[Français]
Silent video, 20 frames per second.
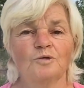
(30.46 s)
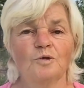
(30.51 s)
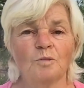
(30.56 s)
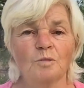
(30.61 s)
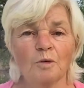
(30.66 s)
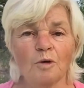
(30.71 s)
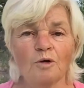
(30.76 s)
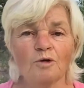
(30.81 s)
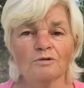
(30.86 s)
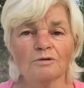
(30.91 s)
de
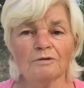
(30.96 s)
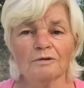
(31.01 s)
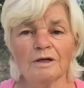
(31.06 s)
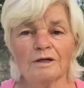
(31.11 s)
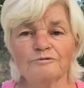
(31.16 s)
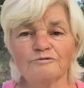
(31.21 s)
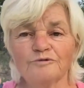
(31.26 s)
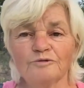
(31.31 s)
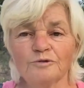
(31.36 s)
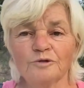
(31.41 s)
prendre
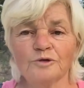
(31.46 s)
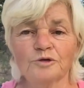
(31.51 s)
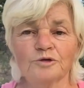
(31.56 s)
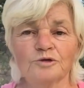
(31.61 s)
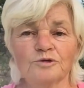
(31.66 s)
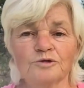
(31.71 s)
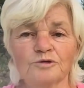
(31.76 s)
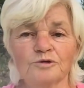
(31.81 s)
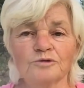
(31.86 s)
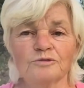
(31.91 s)
la
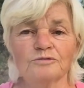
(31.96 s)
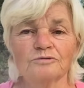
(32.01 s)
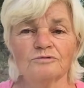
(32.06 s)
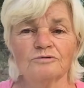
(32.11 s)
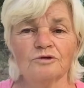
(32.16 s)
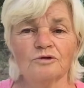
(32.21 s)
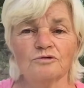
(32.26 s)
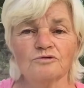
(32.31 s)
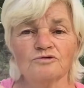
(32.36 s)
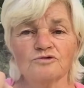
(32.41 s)
feuille
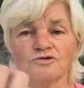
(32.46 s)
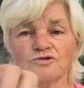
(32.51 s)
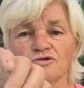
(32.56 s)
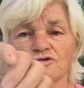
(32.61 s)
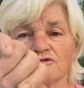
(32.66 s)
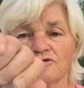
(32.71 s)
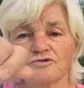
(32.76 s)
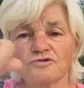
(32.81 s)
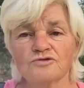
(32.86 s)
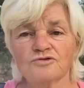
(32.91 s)
dans le
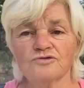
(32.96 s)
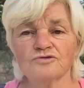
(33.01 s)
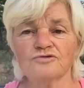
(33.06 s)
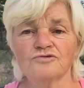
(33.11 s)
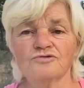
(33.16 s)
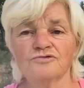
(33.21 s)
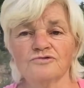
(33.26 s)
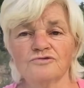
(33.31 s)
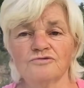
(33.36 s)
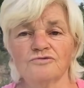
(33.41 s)

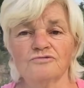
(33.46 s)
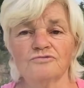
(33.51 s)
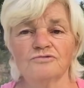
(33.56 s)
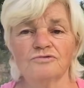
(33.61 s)
sens